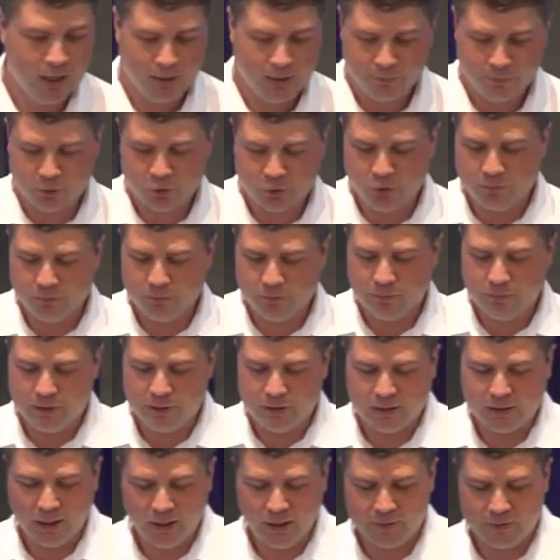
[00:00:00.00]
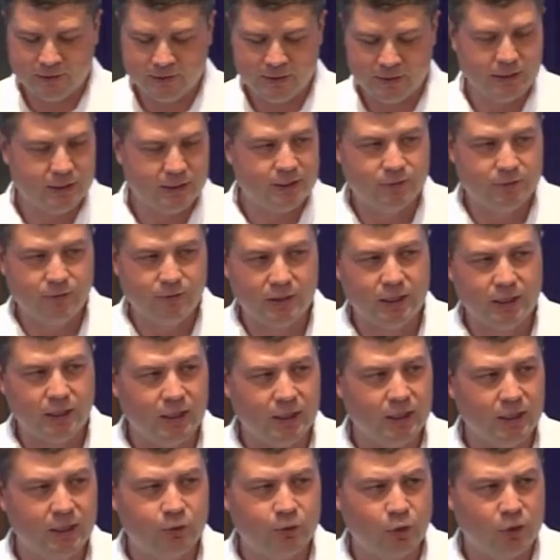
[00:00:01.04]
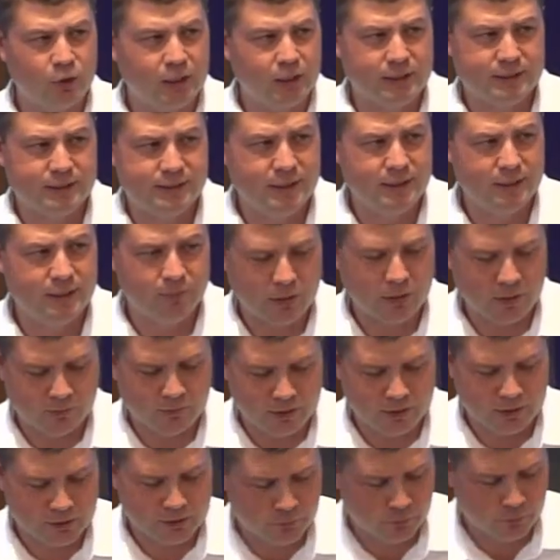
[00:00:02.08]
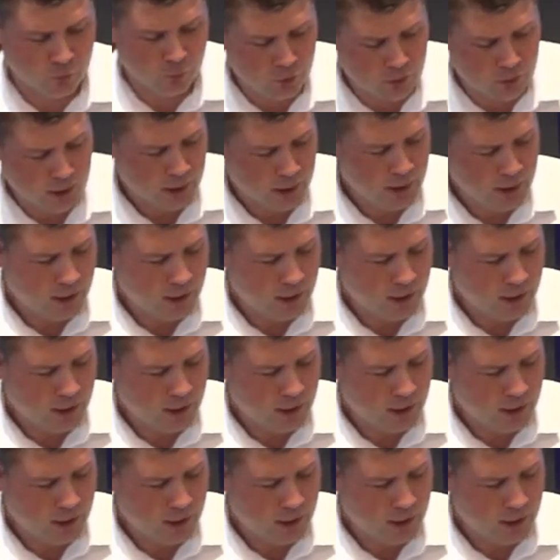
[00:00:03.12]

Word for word: потом им не нравится, а действительно ли только с ним говорит Бог.